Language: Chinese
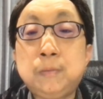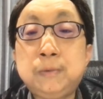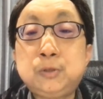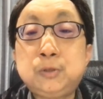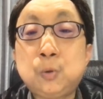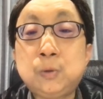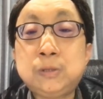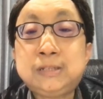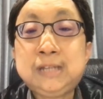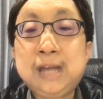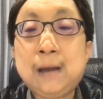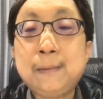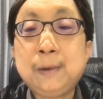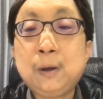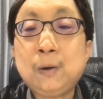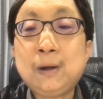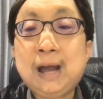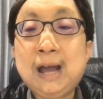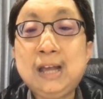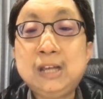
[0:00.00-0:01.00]
们从下
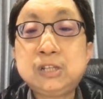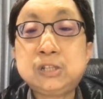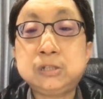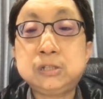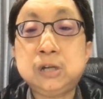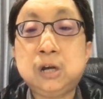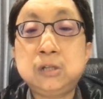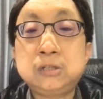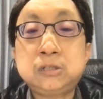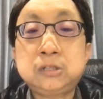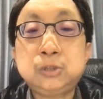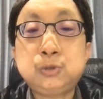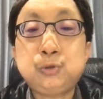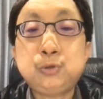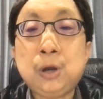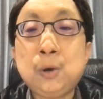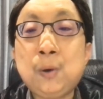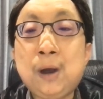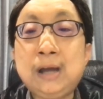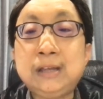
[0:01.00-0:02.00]
标开始啊，只
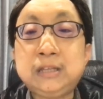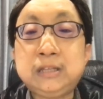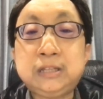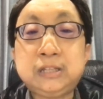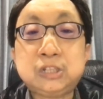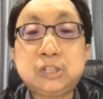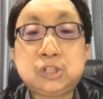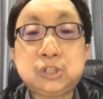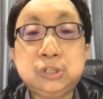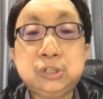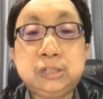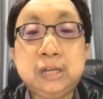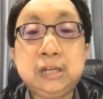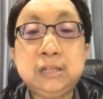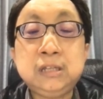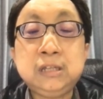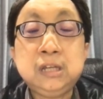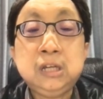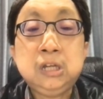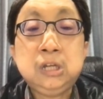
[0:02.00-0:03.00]
需要花一点点时
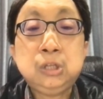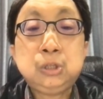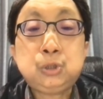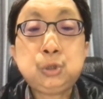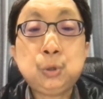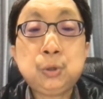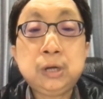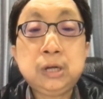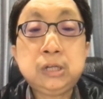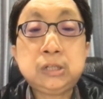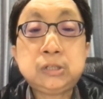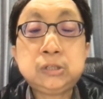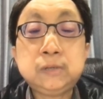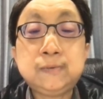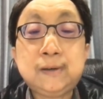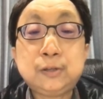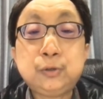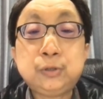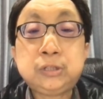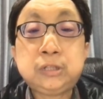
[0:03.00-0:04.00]
间，就可以
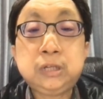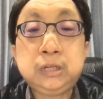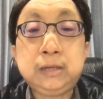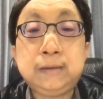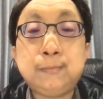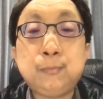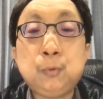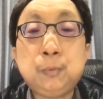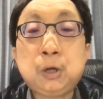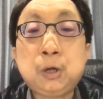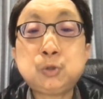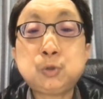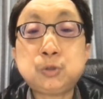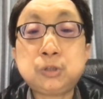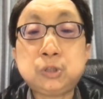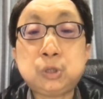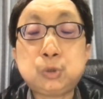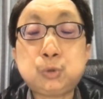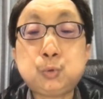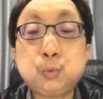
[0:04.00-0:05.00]
设法去吸引目标受
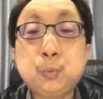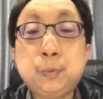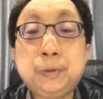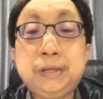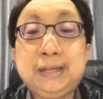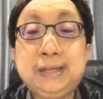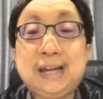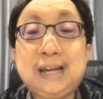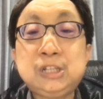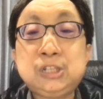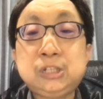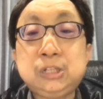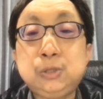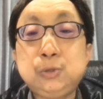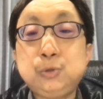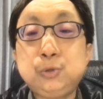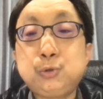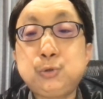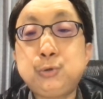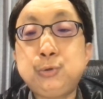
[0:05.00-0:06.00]
众的注意力和
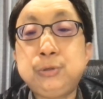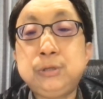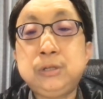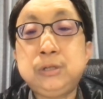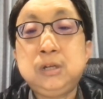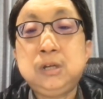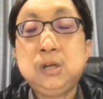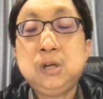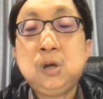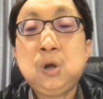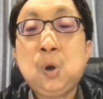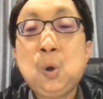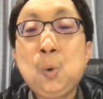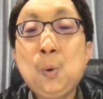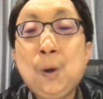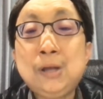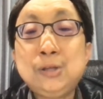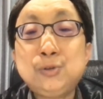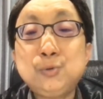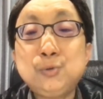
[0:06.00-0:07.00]
兴趣。
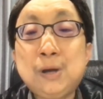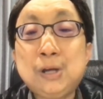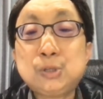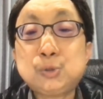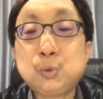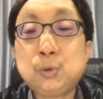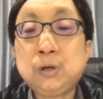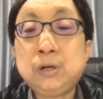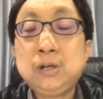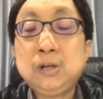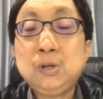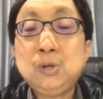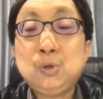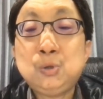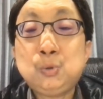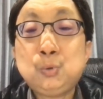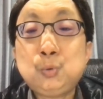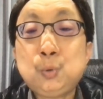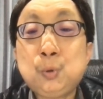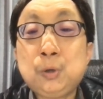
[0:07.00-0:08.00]
换句话说，
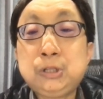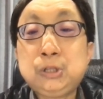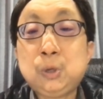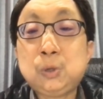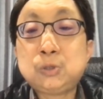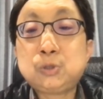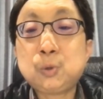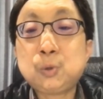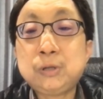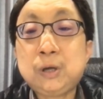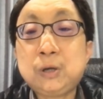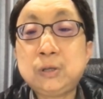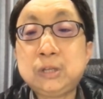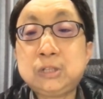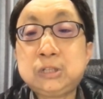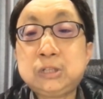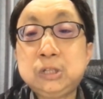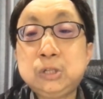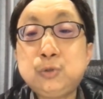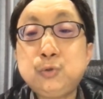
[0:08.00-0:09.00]
如果你有重要
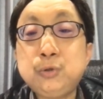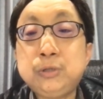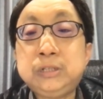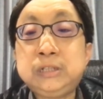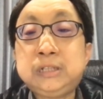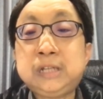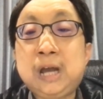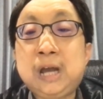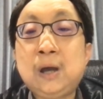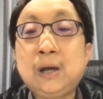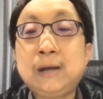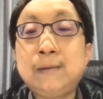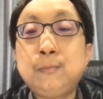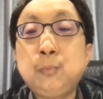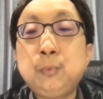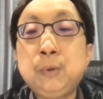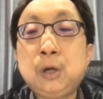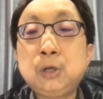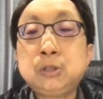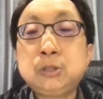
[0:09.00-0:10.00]
的资讯想要跟
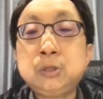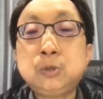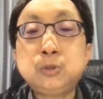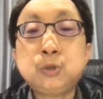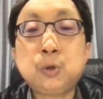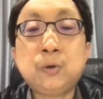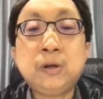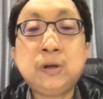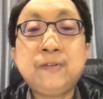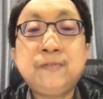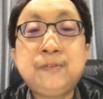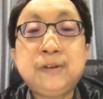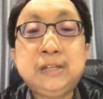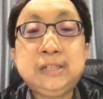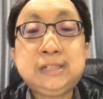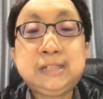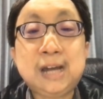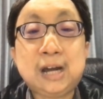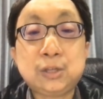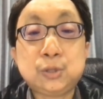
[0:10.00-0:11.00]
目标受众
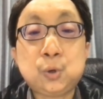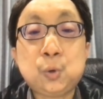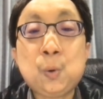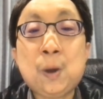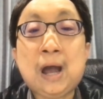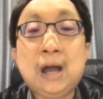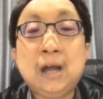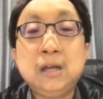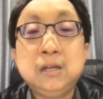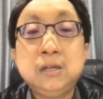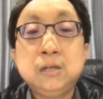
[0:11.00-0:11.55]
分享的话，